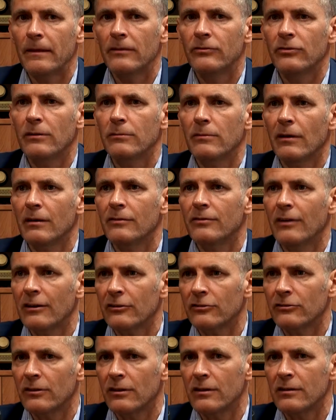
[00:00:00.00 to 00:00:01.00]
i wiem, jak
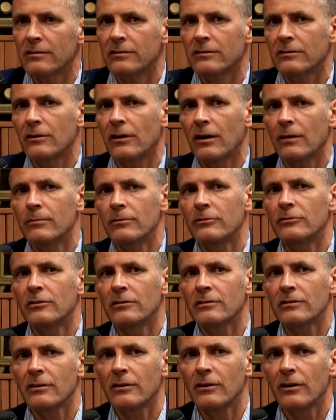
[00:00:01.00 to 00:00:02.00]
ważne jest to, aby
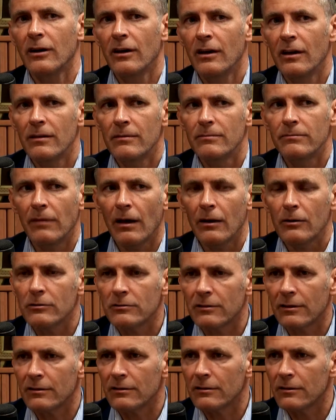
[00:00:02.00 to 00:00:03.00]
dziecko miało
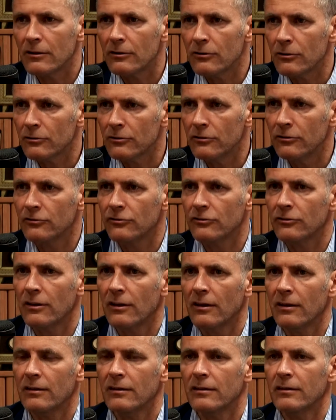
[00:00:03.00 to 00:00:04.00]
ten
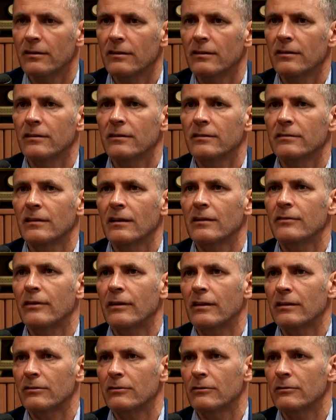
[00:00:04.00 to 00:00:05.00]
logicznie y,
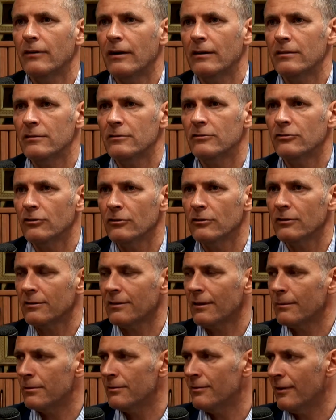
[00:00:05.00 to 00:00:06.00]
zagwarantowany ciąg
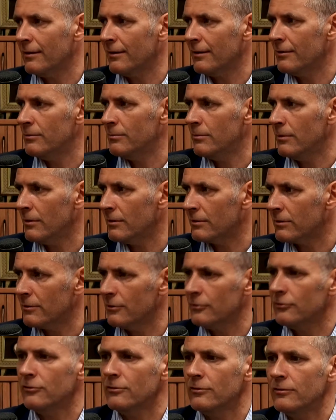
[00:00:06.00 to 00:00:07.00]
nabywania
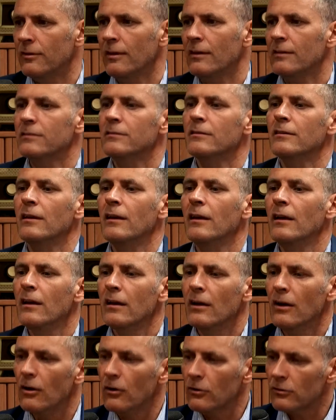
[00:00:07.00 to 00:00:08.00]
umiejętności, wiedzy,
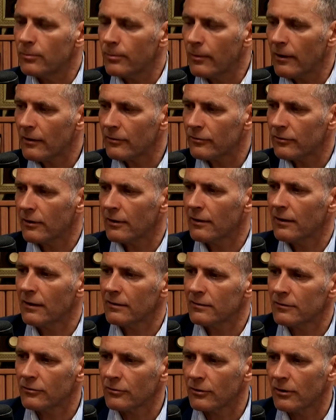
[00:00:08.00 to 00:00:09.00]
od pierwszej
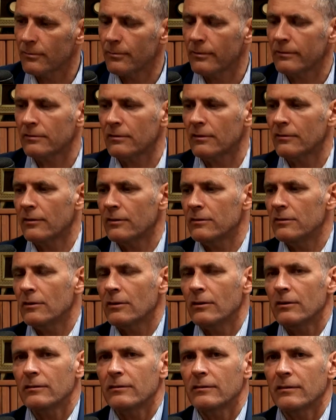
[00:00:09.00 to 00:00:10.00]
klasy szkoły podstawowej do
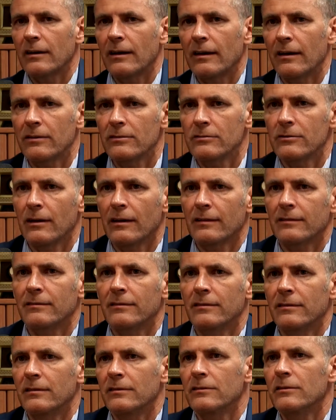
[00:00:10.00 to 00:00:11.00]
końca
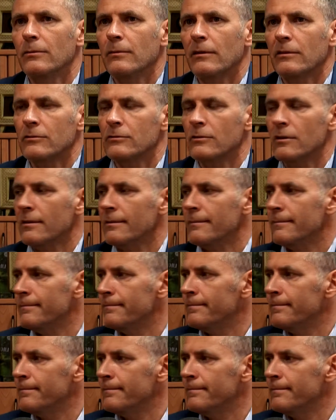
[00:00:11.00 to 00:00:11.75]
edukacji do matury.